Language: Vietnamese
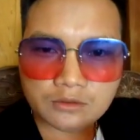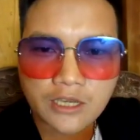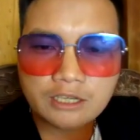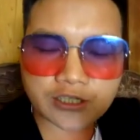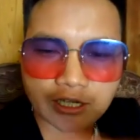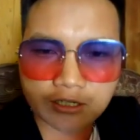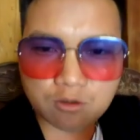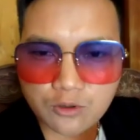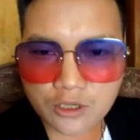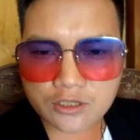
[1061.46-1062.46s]
thể xe cho
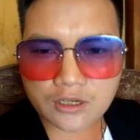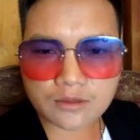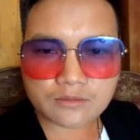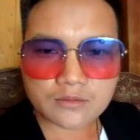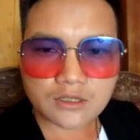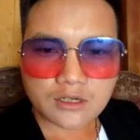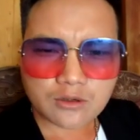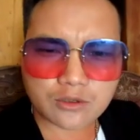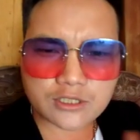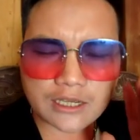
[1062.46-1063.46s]
lúa thế nè
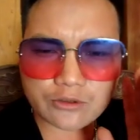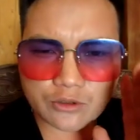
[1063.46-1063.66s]
lúa sao